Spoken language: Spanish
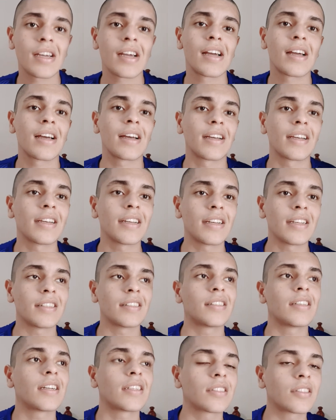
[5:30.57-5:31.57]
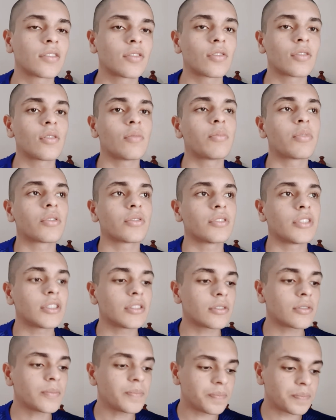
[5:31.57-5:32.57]
a iniciarse todo el
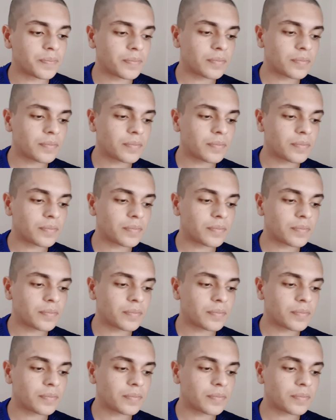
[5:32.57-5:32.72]
proceso